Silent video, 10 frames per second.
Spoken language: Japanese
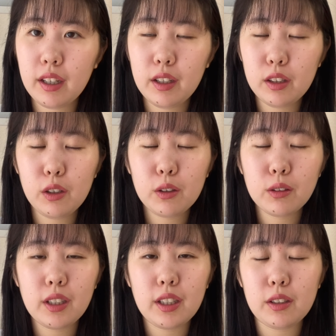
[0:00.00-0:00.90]
という
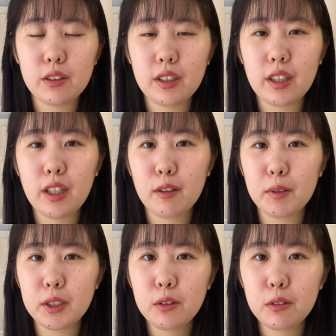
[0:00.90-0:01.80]
ことで早速やっていき
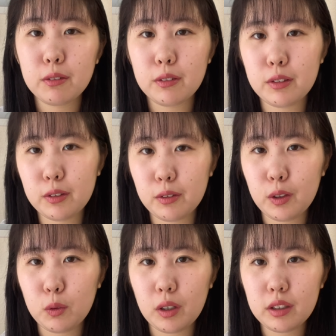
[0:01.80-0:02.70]
ましょう。それ
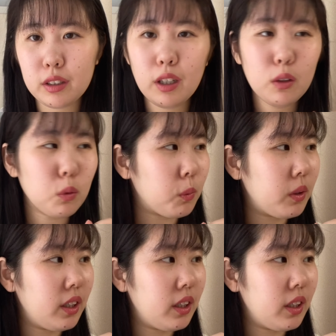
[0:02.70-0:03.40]
ではスタート。